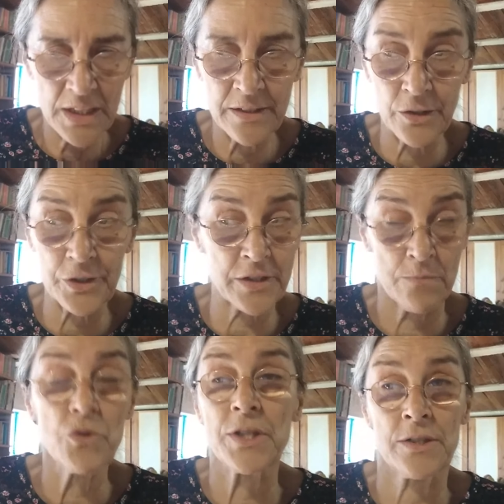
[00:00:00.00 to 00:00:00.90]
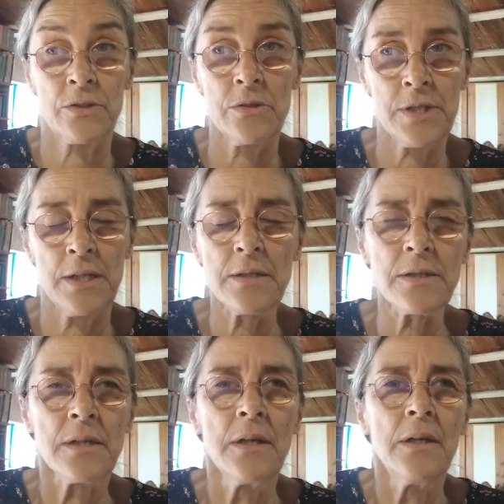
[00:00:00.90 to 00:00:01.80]
entre otras muchas
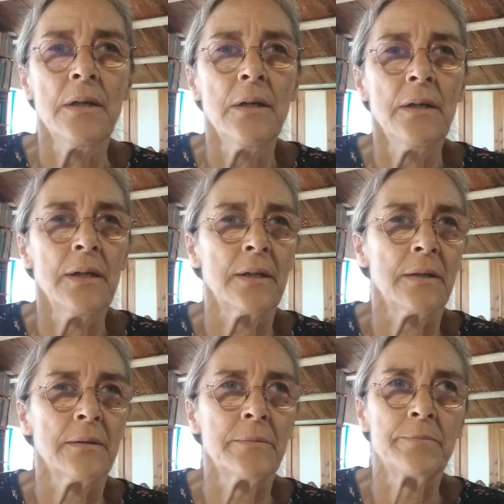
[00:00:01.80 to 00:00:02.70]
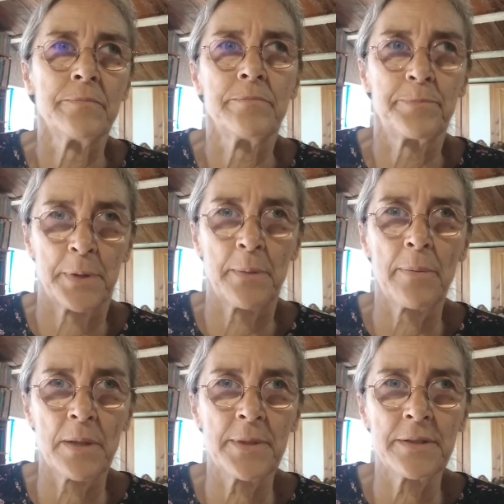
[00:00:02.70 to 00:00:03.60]
cosas, em,
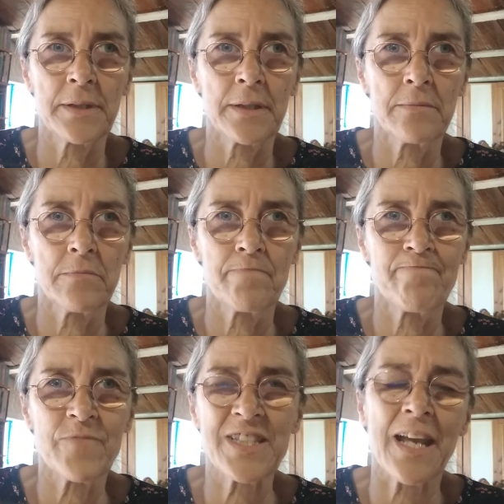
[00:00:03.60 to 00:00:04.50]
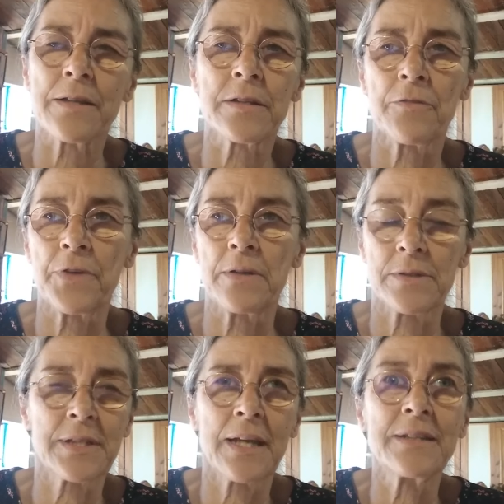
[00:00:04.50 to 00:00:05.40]
probablemente se
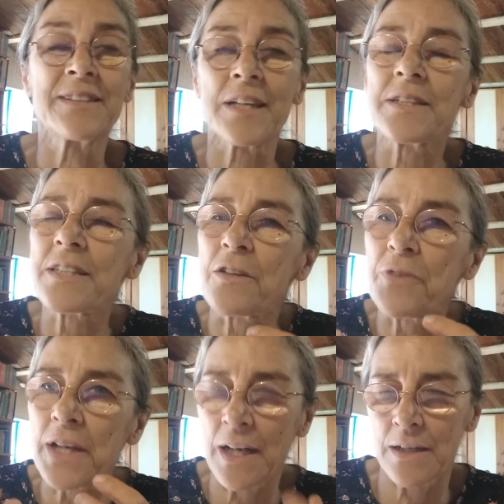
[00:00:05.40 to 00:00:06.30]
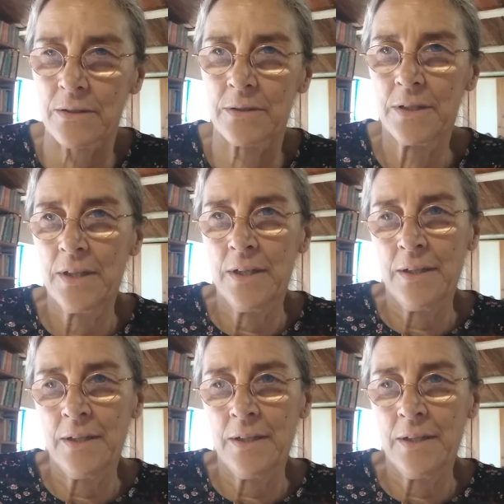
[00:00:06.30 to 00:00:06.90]
ha, intensificado,